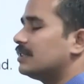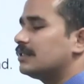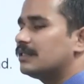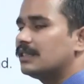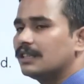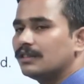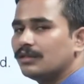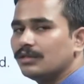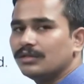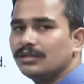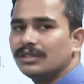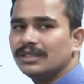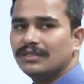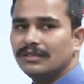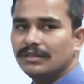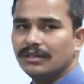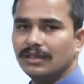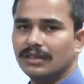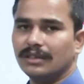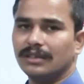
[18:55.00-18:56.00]
बेस्ड है तो जिस
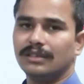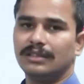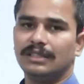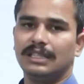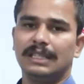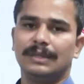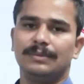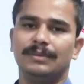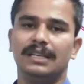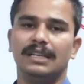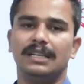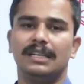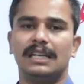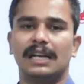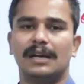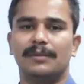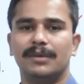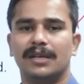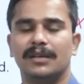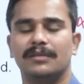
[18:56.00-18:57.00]
जिस भी
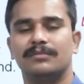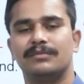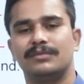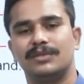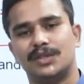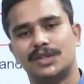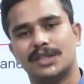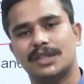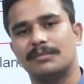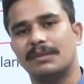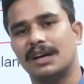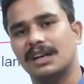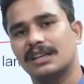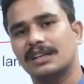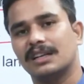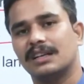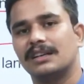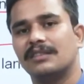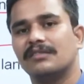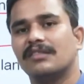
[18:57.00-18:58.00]
एरिया में हम इस्तेमाल
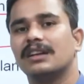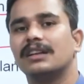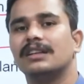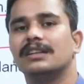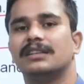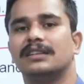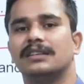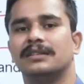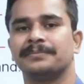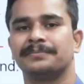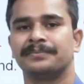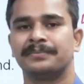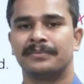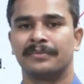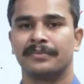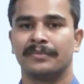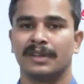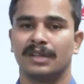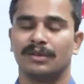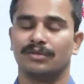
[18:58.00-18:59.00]
करने वाले हैं
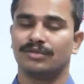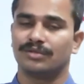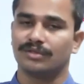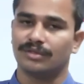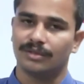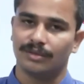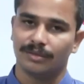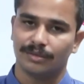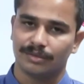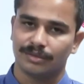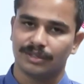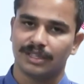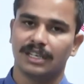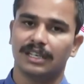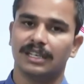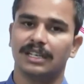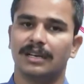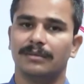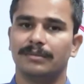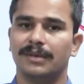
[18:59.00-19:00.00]
उस उस
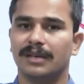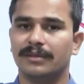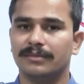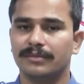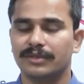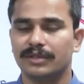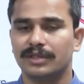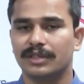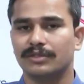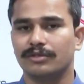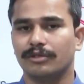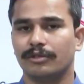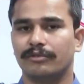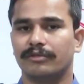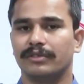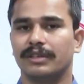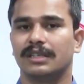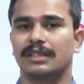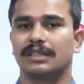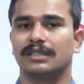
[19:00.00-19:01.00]
एरिया में हम उसके
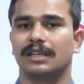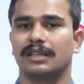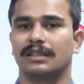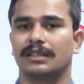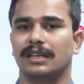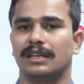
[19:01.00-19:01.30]
सॉफ्टवेयर के साथ